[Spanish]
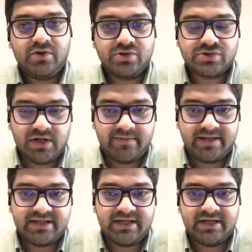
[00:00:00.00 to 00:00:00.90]
no
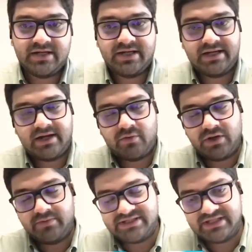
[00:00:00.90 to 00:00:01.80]
solamente eh,
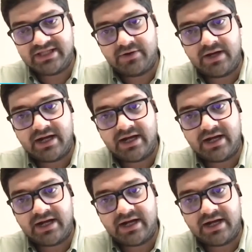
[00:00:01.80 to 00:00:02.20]
cuando presentaron